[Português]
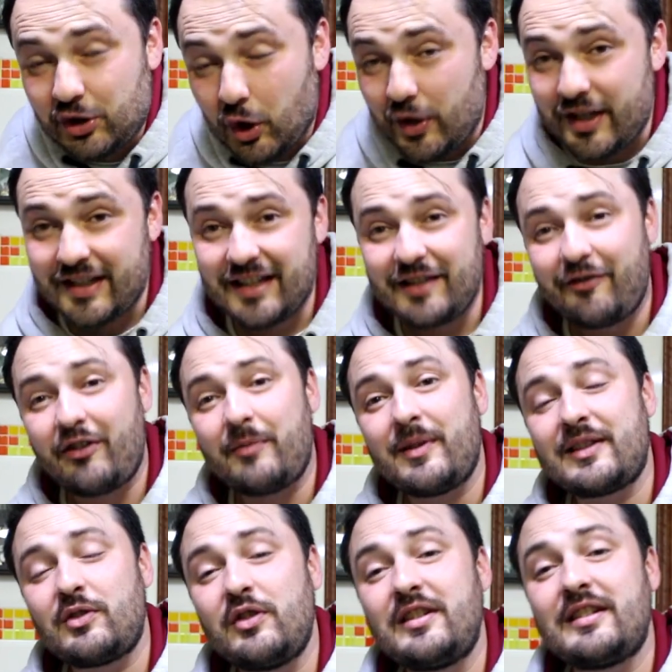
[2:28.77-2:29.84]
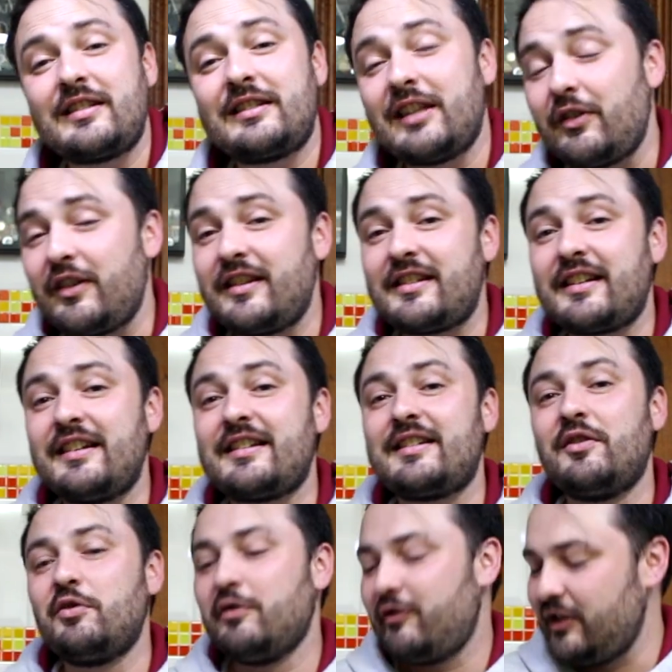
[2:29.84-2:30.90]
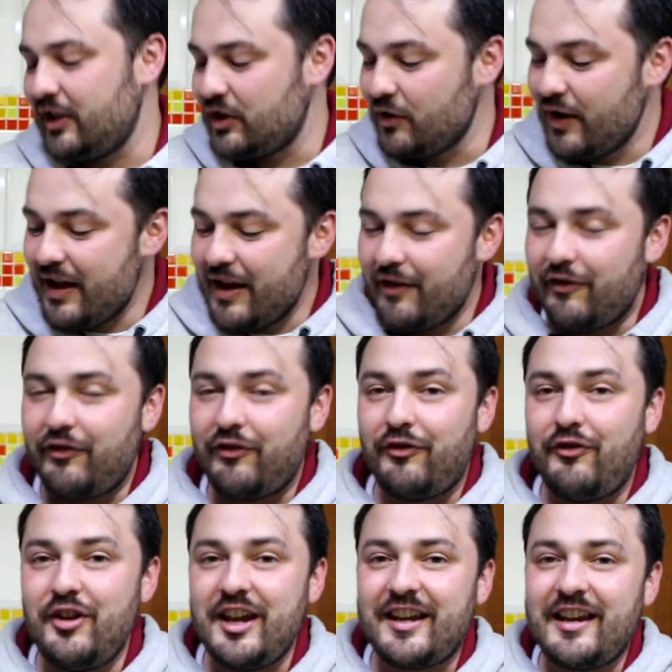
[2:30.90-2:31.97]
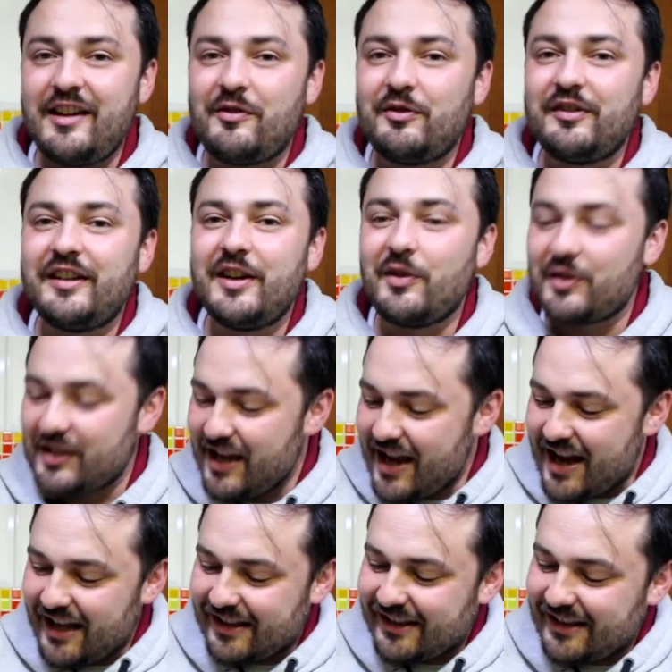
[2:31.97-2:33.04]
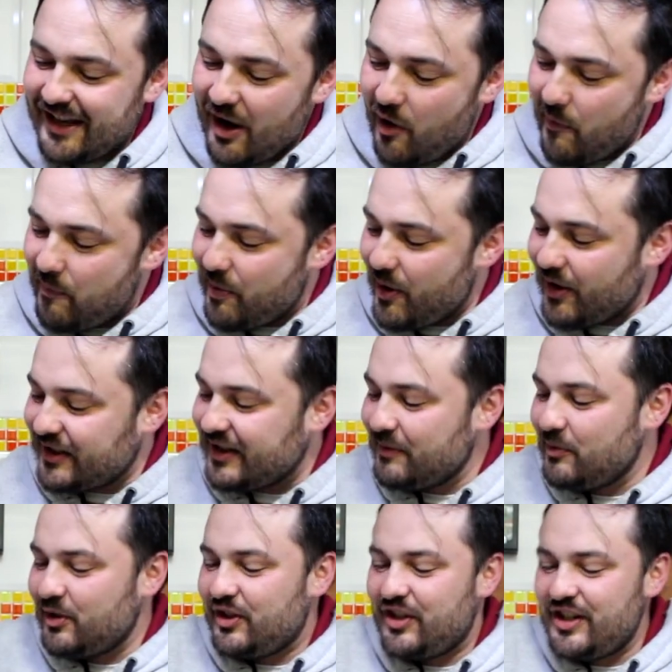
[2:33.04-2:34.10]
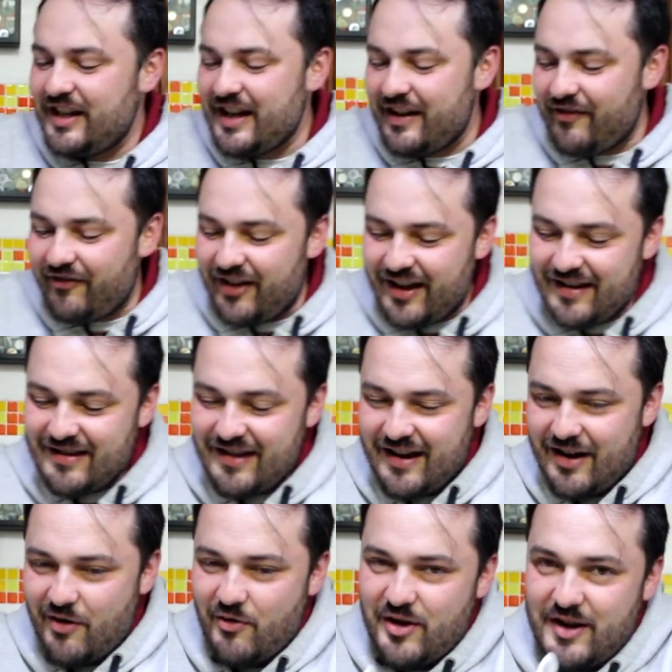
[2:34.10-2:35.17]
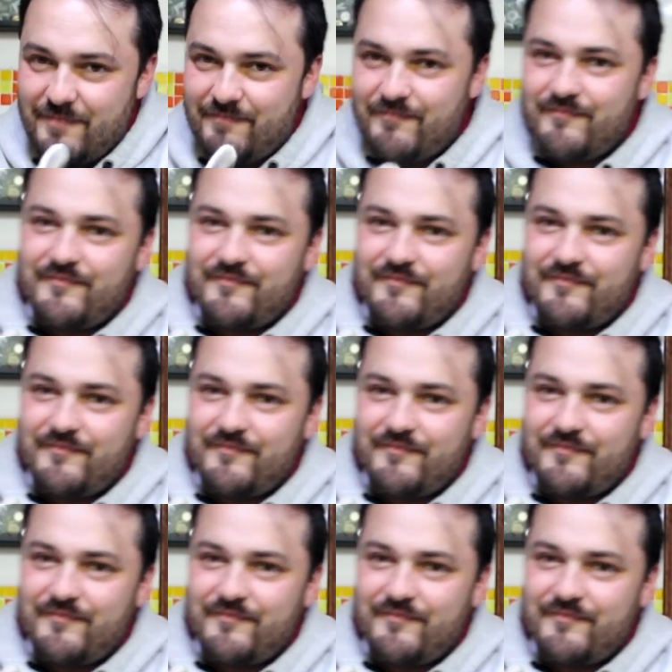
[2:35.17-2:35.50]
Todas as informações estão na descrição do vídeo. Fiquem com Deus. Até o próximo dia. Valeu e